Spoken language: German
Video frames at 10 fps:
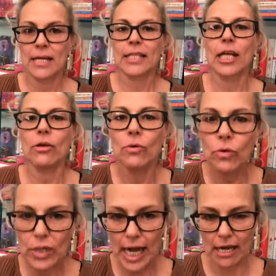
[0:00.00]
die
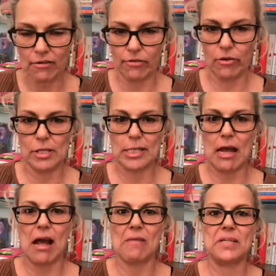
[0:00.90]

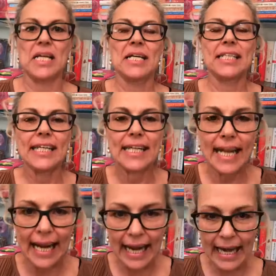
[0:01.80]
Uneinfühlsamen, die,
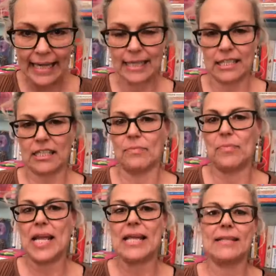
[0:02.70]
die eh nichts
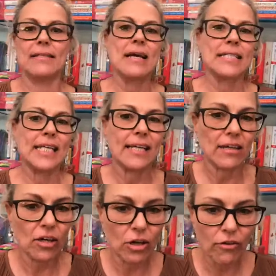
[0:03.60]
kapieren, die
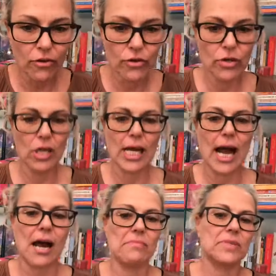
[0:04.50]
Gefühl
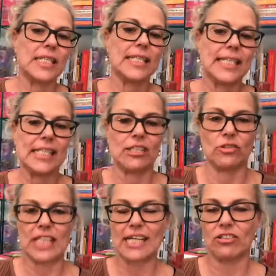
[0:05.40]
haben, die dies
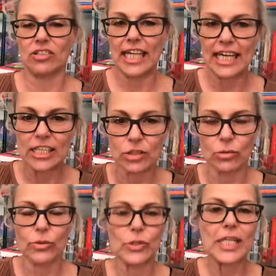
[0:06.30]
und das und jenes
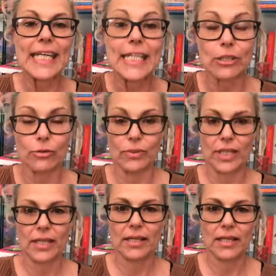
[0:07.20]
tun oder nicht tun.
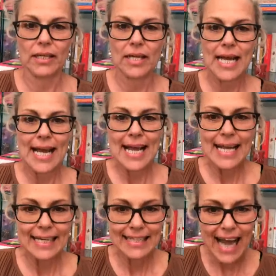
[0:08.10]

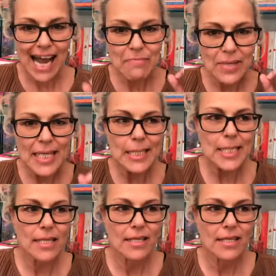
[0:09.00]
Damit